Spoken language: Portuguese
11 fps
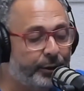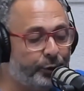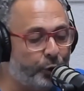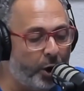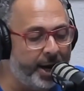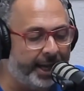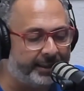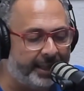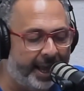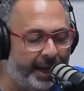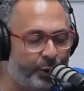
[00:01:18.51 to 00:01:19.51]

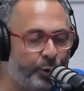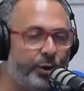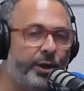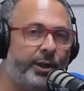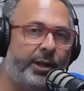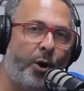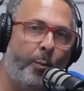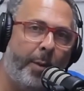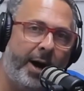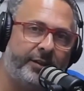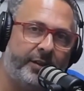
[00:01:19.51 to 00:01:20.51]
Donatello que é o
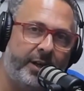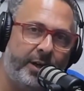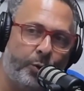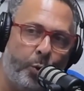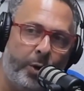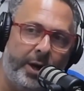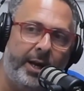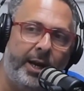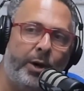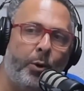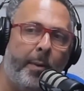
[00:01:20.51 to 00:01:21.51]
mais
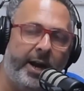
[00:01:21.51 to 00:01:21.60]
tranquilo, né?